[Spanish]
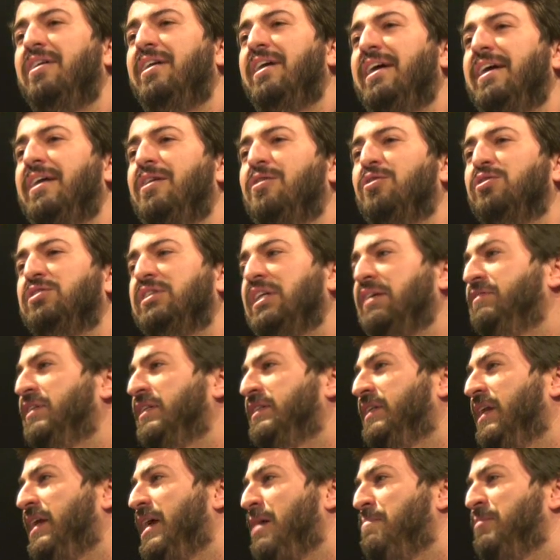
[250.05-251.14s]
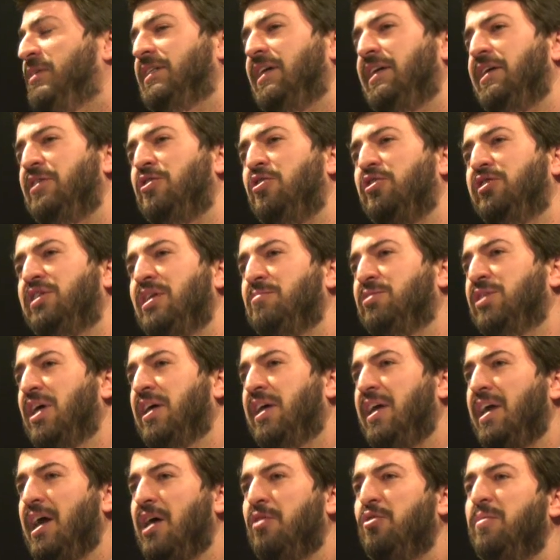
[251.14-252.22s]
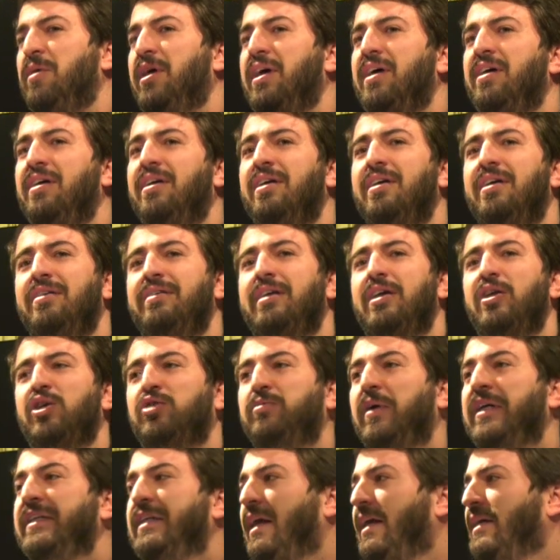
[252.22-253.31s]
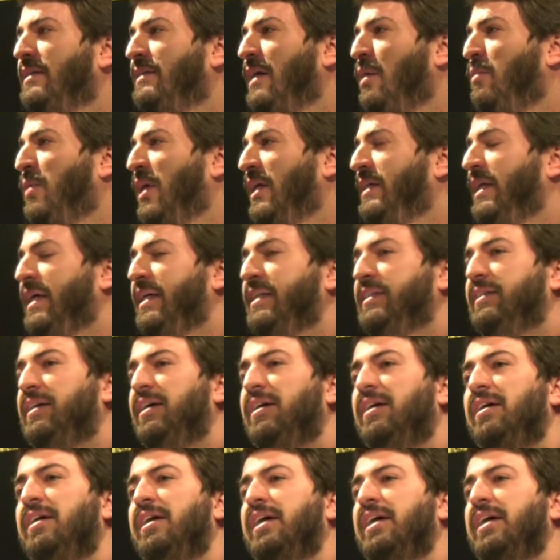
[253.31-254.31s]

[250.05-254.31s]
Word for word: Eh, los chefs Estrella Michelin, hoy tenemos aquí a nueve de los 20 restaurantes